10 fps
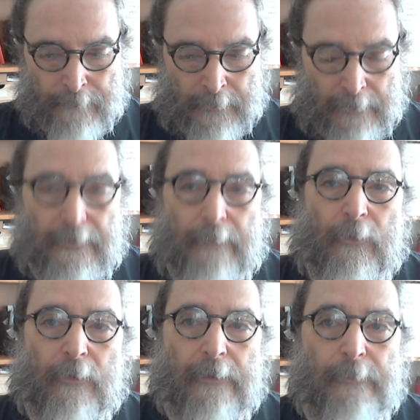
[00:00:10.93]
Tra
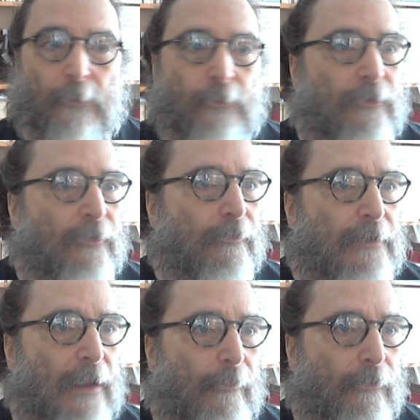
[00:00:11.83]
pochi minuti ci
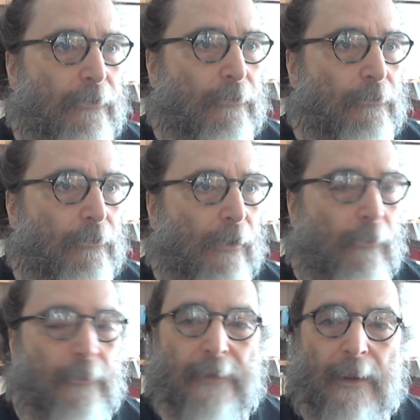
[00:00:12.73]
vediamo in, con la
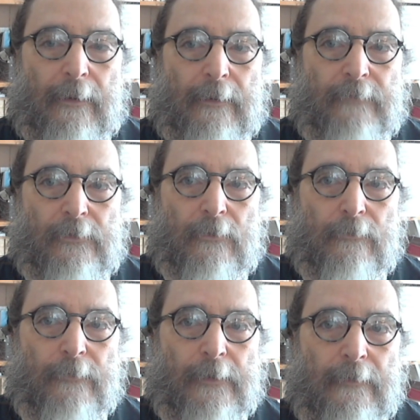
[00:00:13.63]
Quintacca in
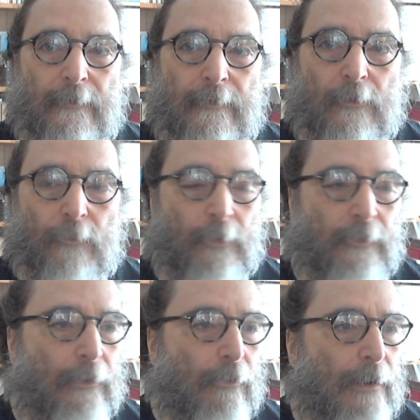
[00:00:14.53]
videoconferenza, lo
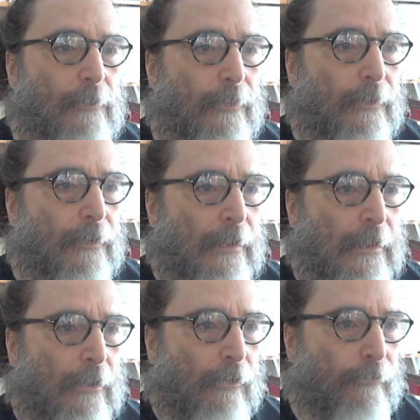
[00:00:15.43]
sportello Help.
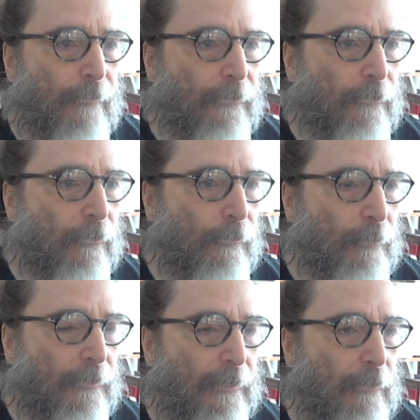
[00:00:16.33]
Ho fatto
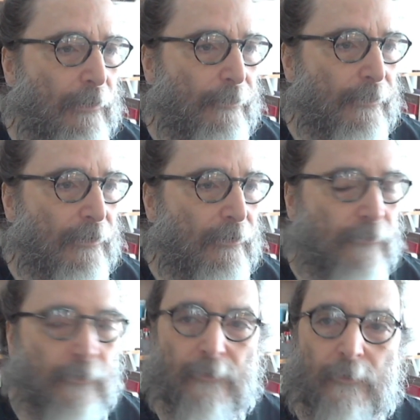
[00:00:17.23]
sportello Help nei
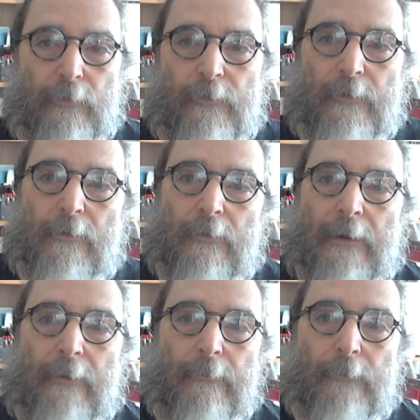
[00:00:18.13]
giorni scorsi con
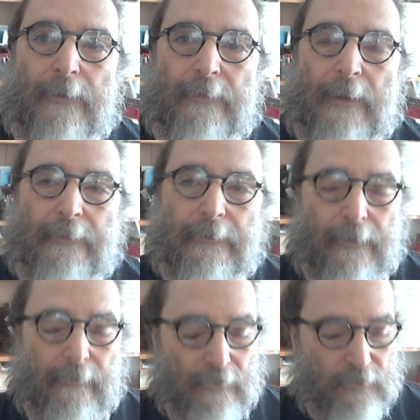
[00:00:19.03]
la quarta N e
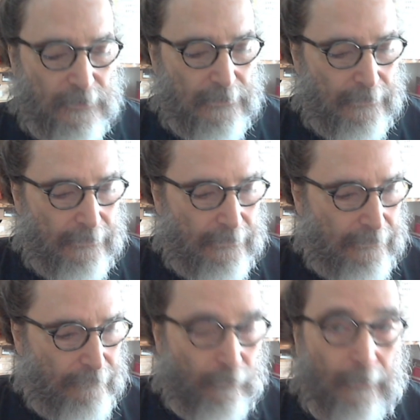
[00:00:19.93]
terza C e
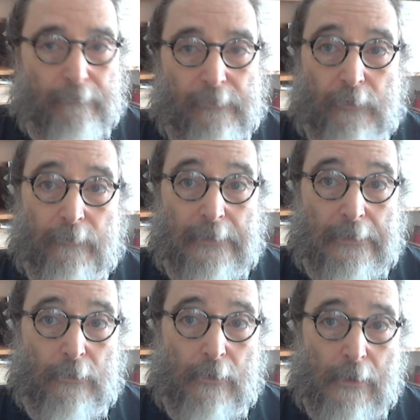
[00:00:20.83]
insomma vi sto
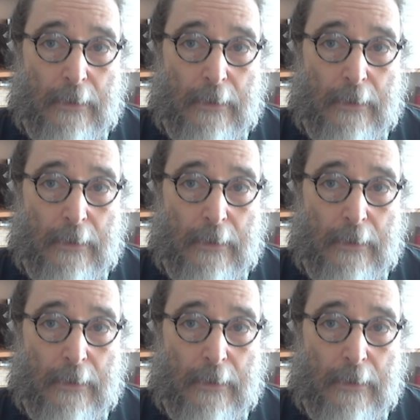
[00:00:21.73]
vedendo